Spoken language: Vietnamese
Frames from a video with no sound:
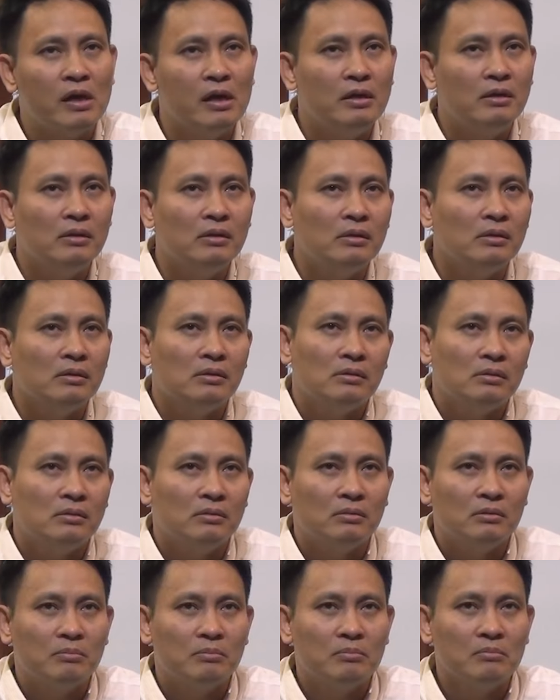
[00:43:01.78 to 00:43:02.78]
khi đọc
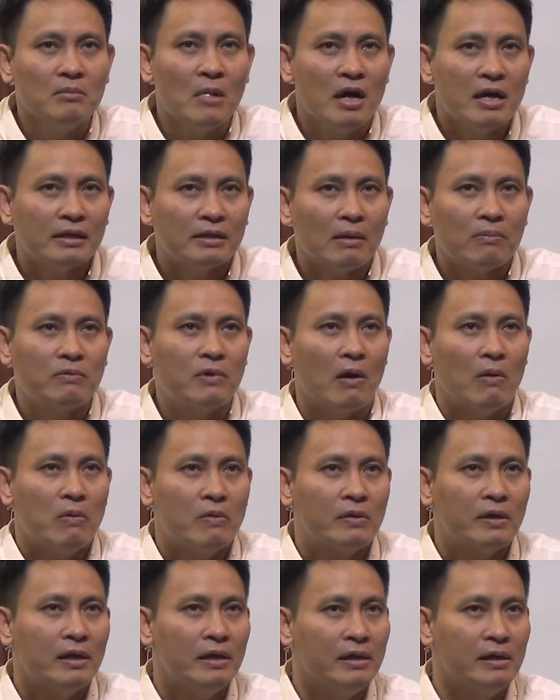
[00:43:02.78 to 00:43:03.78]
đến
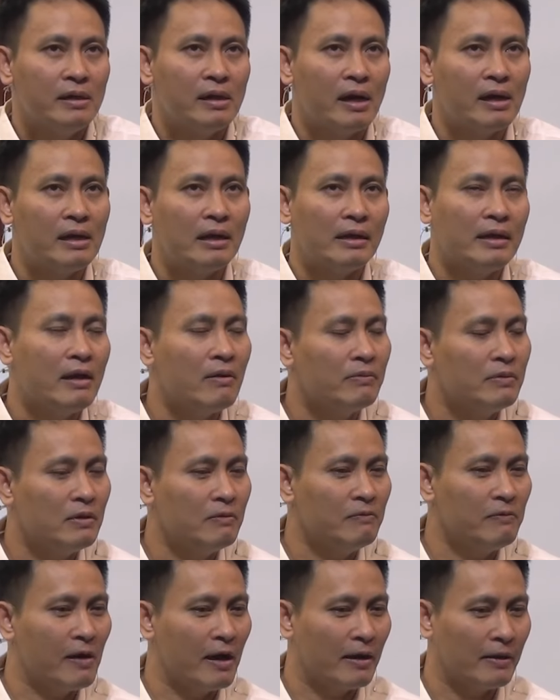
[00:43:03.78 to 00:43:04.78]
bới tóc cầu kỳ
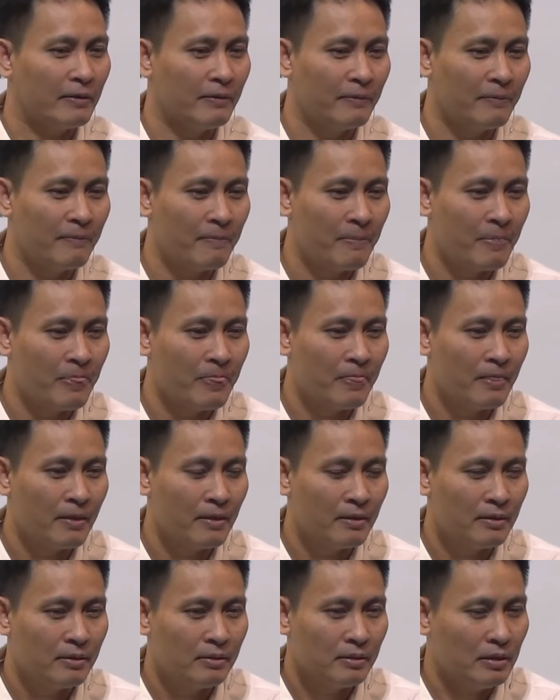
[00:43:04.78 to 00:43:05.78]
hay là đeo nhẫn vàng
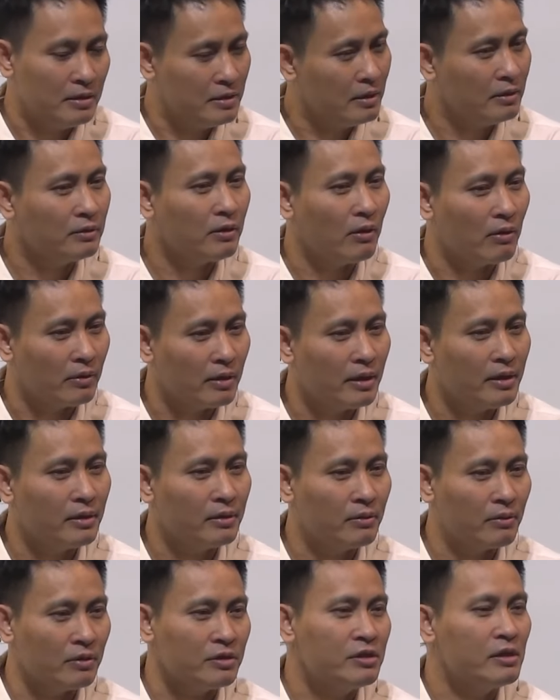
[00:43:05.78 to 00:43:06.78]
thì
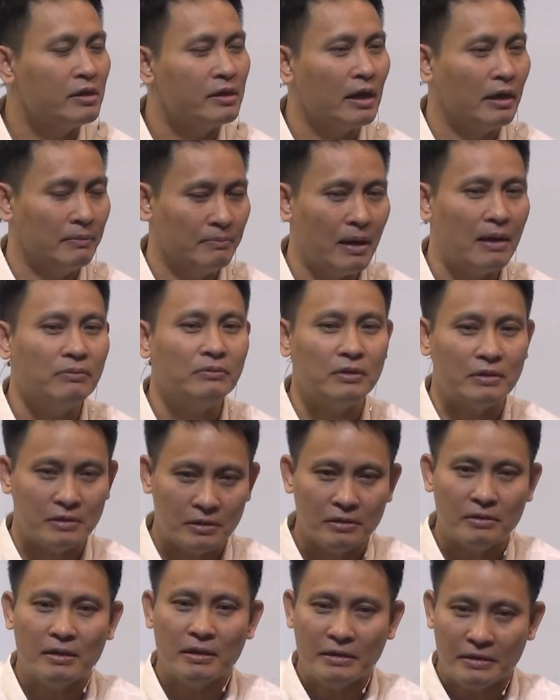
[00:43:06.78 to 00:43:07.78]
chứng tỏ ở đây có sự
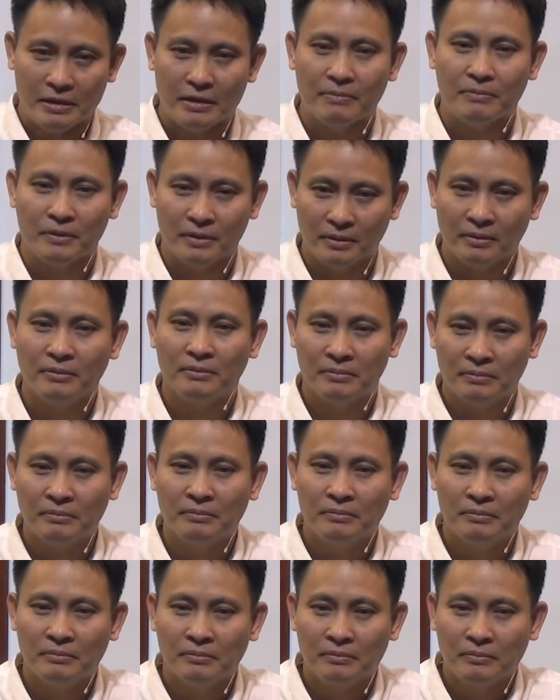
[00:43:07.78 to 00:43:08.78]
cảnh báo thật sự anh chị em
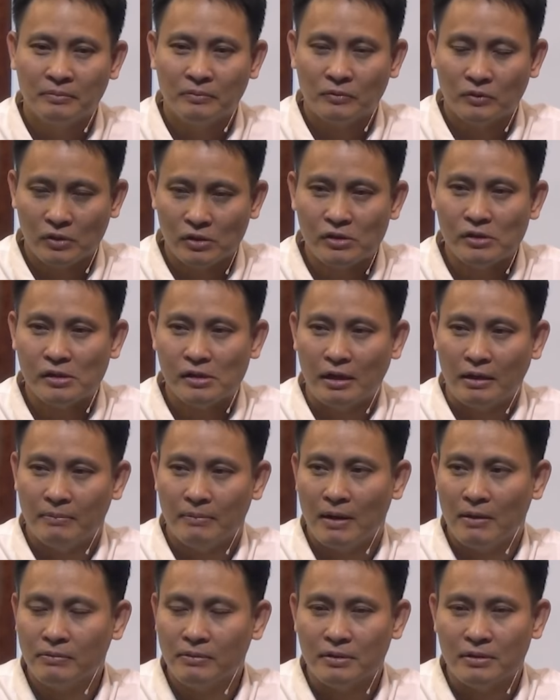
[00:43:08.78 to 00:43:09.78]
ạ
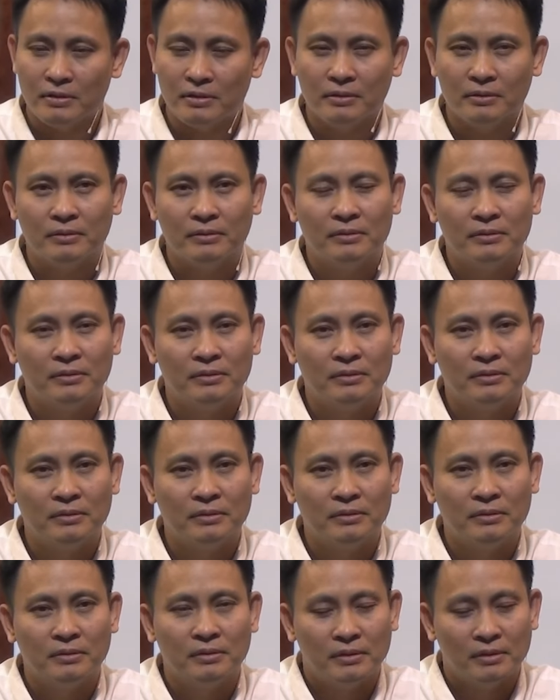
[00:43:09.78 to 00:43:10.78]
có sự cảnh báo thật sự
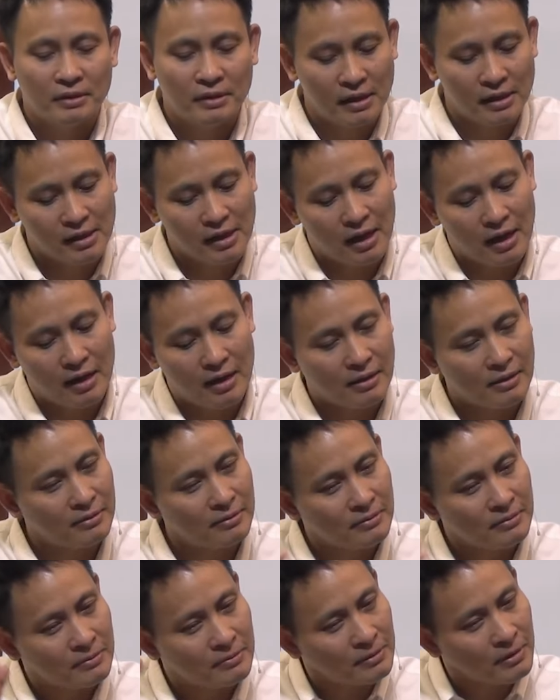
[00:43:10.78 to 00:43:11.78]
kể
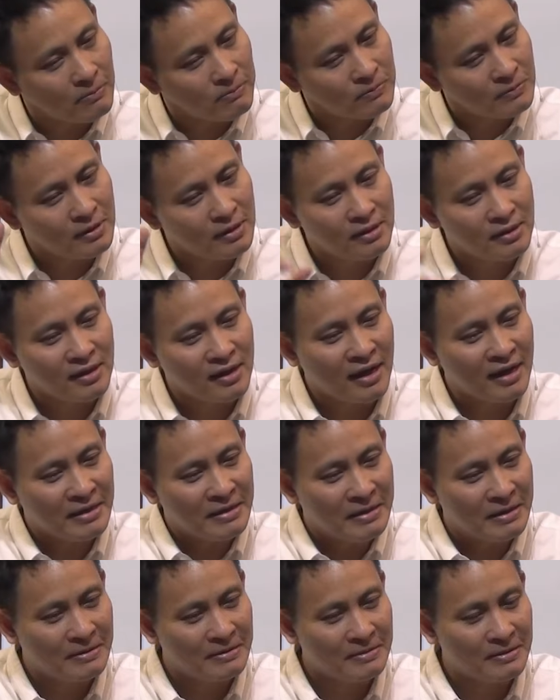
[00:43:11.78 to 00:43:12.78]
cả tóc
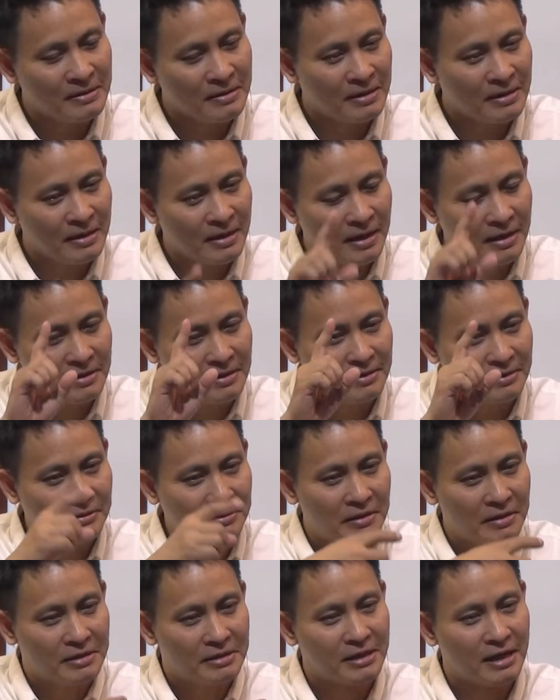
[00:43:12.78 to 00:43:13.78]
nhá hay nhẫn nhá
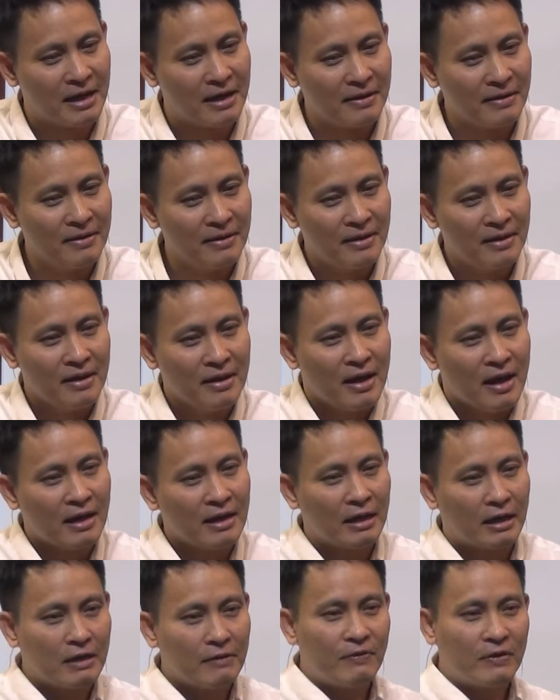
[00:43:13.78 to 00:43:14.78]
hay thời trang
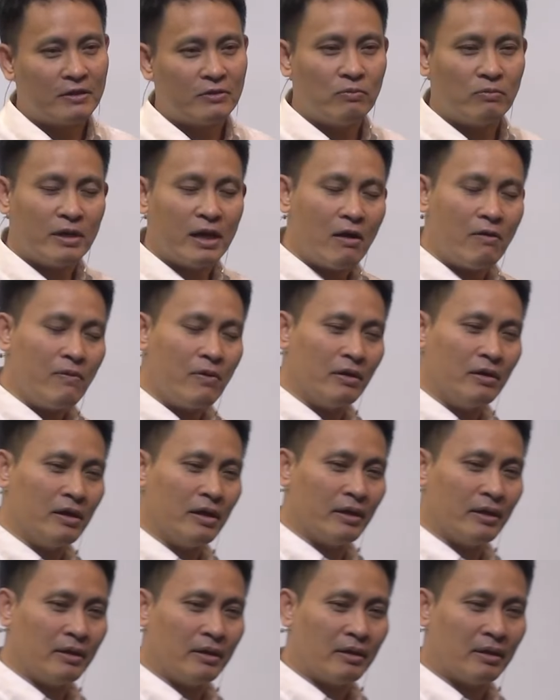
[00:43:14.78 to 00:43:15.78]
hay là cái vật dụng
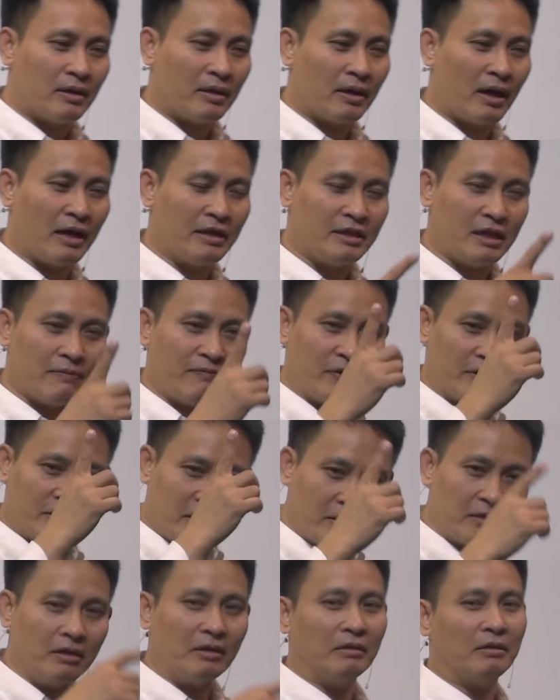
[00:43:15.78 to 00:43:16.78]
đeo vào người
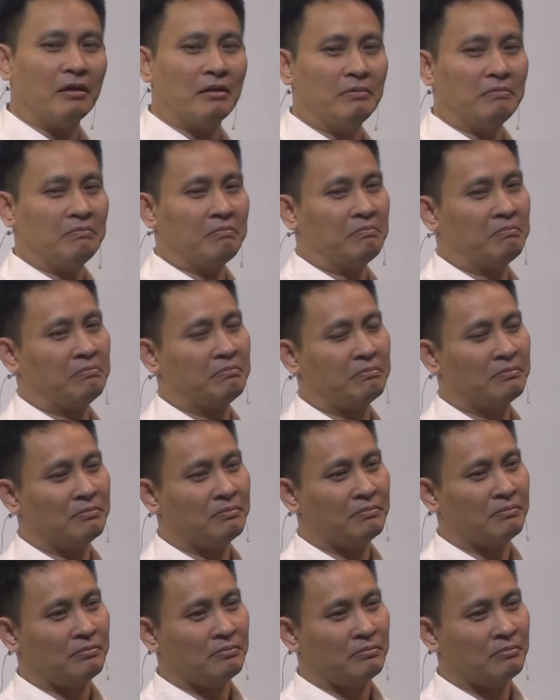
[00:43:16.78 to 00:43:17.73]
anh chị em phải rất cẩn thận